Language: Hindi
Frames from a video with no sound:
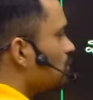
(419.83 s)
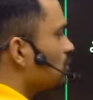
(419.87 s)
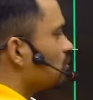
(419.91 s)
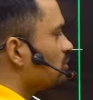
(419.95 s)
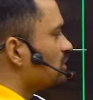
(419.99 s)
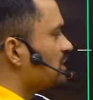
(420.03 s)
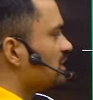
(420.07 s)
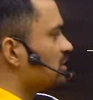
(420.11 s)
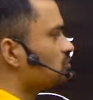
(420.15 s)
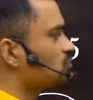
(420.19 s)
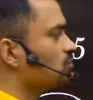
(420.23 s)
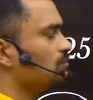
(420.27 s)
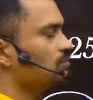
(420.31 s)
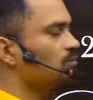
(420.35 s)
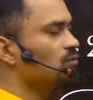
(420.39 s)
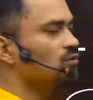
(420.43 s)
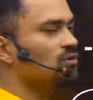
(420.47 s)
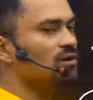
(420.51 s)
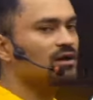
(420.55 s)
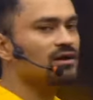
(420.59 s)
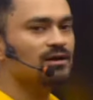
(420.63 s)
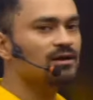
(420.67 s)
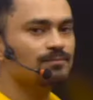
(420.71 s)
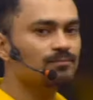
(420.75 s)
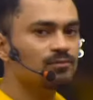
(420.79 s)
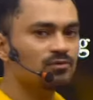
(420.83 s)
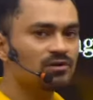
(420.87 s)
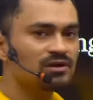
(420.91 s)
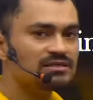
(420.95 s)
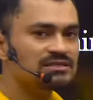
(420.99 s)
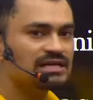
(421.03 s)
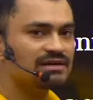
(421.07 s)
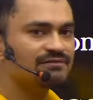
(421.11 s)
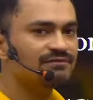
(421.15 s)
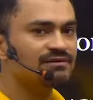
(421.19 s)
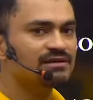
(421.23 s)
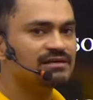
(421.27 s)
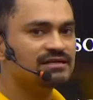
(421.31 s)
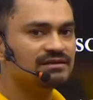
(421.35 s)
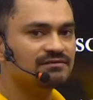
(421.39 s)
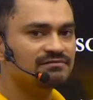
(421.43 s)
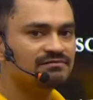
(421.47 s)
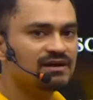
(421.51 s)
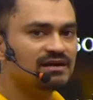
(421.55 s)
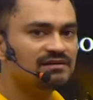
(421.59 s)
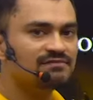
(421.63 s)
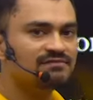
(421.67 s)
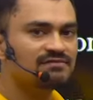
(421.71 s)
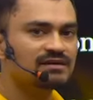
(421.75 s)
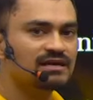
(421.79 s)
ने तो पूरा के पूरे
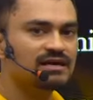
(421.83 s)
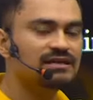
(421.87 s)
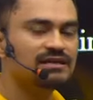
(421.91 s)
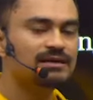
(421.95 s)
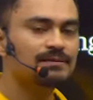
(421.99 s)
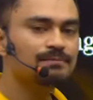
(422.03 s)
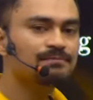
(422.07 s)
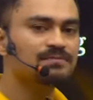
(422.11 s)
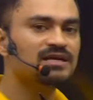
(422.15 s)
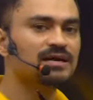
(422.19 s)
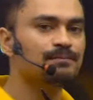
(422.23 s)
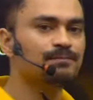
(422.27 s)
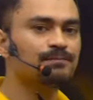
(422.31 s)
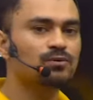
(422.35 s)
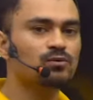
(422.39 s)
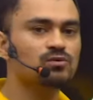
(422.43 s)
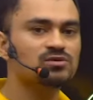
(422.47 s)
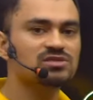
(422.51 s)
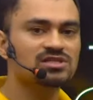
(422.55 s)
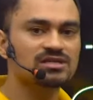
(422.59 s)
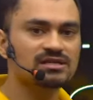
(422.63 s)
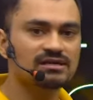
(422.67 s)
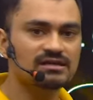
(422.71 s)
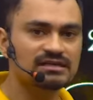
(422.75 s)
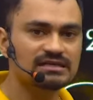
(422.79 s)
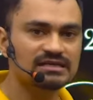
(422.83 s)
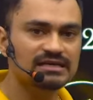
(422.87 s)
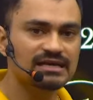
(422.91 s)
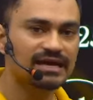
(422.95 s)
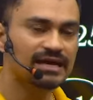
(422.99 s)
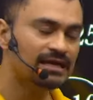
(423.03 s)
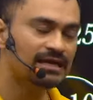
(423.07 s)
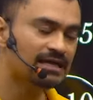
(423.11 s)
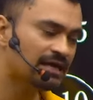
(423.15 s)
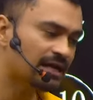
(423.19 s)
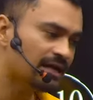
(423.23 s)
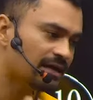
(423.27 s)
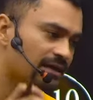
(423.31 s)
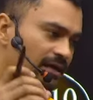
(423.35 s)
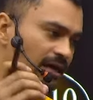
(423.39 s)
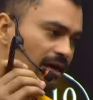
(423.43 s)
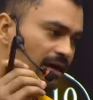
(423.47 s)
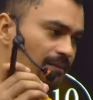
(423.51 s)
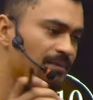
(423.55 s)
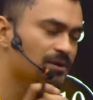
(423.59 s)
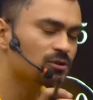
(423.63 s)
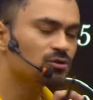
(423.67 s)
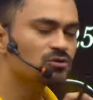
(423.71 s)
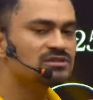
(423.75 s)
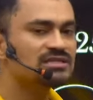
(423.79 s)
75 के लिए अपनी अप्रोच रखनी है कि
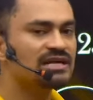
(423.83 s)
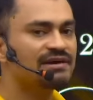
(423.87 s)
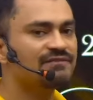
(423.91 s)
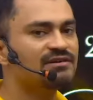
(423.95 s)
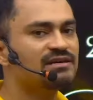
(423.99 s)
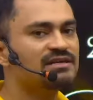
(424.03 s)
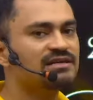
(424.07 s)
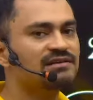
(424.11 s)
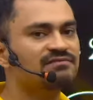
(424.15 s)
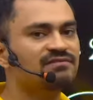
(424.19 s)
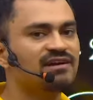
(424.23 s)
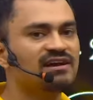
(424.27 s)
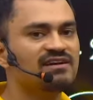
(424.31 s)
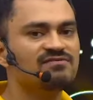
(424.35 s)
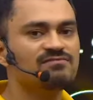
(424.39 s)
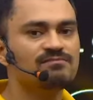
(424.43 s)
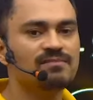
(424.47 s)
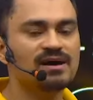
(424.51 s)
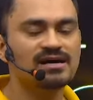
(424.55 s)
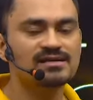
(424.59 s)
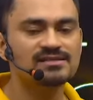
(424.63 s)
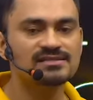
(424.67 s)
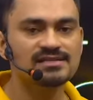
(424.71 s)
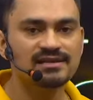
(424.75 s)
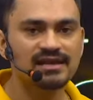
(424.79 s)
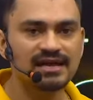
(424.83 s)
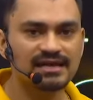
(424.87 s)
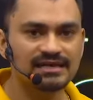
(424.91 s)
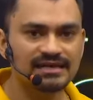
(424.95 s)
हमें तो 75 मार्क्स लाने